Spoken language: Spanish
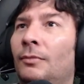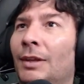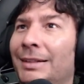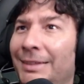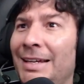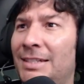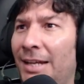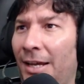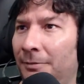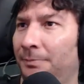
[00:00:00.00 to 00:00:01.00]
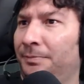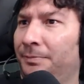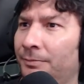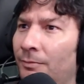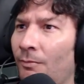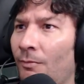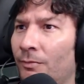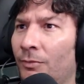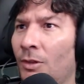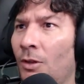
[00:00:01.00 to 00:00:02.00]
Dice,
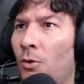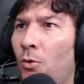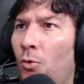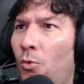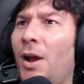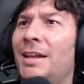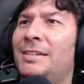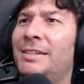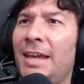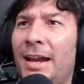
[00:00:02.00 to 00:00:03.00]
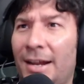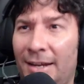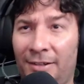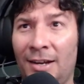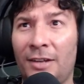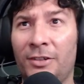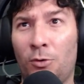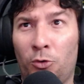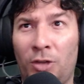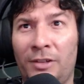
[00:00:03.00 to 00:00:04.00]
Cualesquiera que sean las
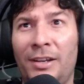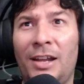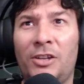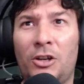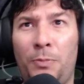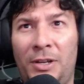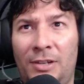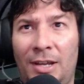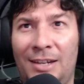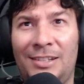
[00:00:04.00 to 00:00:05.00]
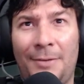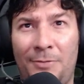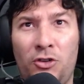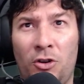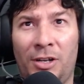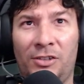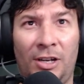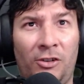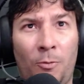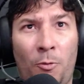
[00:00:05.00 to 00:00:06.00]
circunstancias y las excepciones en
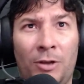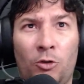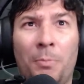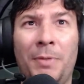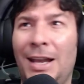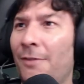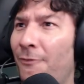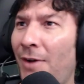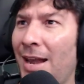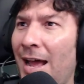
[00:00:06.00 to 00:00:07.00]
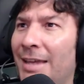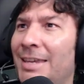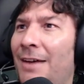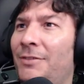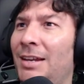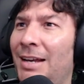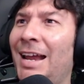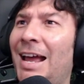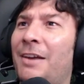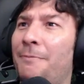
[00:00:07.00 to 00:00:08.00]
ese momento, Bilal Falah y Abdil
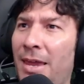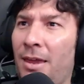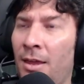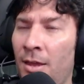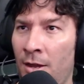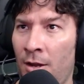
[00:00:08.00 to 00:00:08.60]
Helarbi